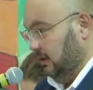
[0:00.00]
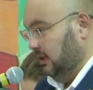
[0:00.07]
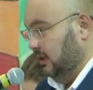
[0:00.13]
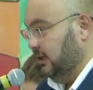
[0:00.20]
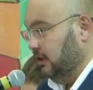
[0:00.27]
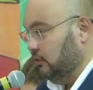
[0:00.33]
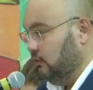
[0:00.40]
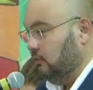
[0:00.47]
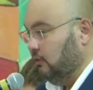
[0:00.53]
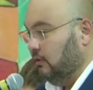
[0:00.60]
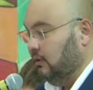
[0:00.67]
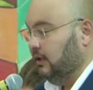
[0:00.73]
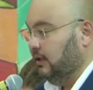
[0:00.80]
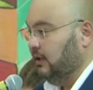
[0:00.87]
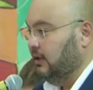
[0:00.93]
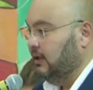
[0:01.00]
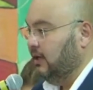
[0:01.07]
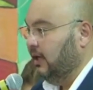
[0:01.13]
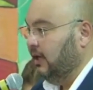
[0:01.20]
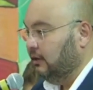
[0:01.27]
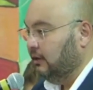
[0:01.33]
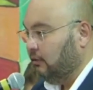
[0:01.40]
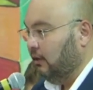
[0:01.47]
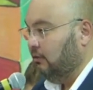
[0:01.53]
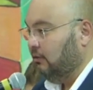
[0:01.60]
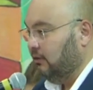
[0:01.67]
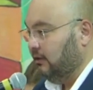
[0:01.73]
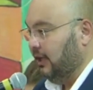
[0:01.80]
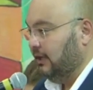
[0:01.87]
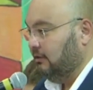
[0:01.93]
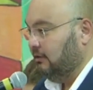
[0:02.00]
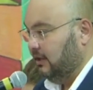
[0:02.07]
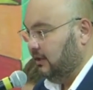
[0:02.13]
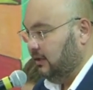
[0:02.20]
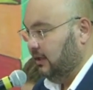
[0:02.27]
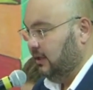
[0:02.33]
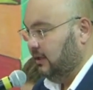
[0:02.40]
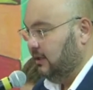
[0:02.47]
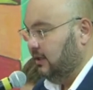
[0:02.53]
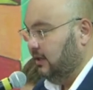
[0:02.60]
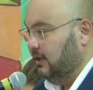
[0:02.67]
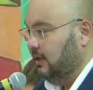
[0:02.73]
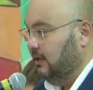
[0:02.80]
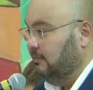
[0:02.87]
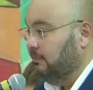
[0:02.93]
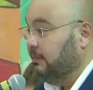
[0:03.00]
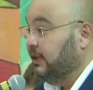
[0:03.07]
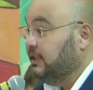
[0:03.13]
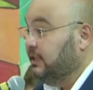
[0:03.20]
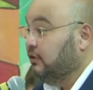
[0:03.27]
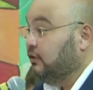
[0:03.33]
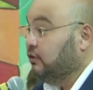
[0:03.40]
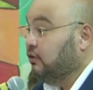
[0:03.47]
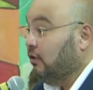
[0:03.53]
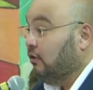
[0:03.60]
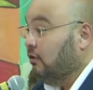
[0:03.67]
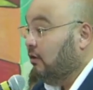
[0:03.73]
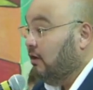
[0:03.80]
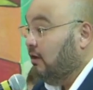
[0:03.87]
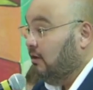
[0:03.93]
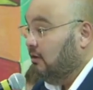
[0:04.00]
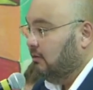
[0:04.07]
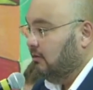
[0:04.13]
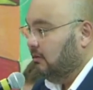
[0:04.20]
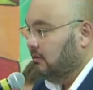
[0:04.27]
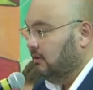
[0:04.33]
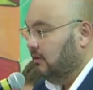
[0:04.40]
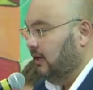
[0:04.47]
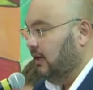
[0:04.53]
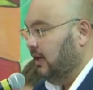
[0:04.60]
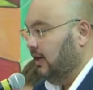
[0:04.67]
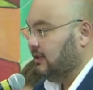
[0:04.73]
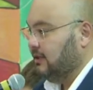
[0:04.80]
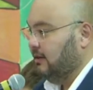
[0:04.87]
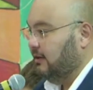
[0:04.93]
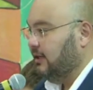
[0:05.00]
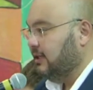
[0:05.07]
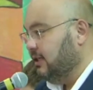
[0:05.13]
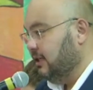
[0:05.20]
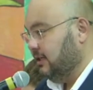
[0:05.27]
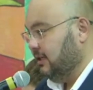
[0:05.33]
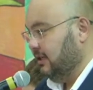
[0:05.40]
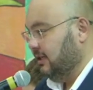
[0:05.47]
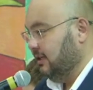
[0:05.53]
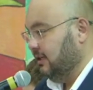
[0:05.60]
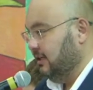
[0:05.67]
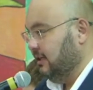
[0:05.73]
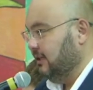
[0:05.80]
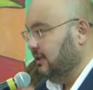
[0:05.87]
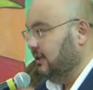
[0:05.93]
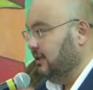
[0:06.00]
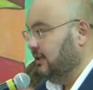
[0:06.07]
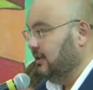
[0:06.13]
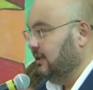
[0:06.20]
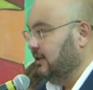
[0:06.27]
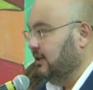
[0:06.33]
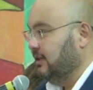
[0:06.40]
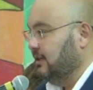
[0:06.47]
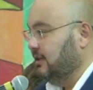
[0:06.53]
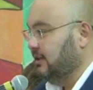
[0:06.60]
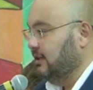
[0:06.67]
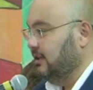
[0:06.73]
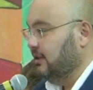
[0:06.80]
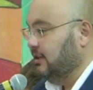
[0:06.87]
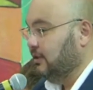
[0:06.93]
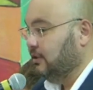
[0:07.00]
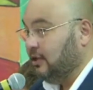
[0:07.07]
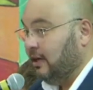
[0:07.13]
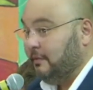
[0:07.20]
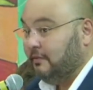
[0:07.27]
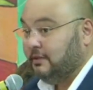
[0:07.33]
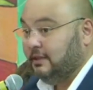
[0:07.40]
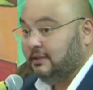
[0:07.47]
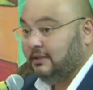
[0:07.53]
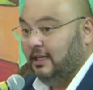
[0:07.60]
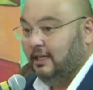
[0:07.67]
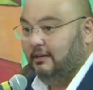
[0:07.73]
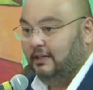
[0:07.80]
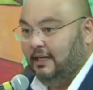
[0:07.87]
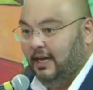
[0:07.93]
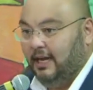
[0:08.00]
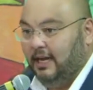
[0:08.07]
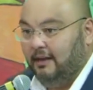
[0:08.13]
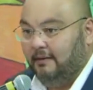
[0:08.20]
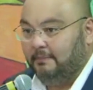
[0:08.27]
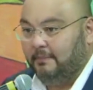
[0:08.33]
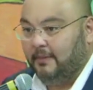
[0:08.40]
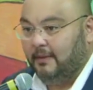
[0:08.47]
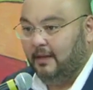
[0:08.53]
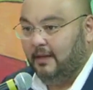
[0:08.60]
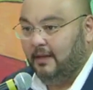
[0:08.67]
a Sanesu ontem, entrou em contato com a gente, pedindo socorro em relação à Energisa. Só para vocês terem uma ideia,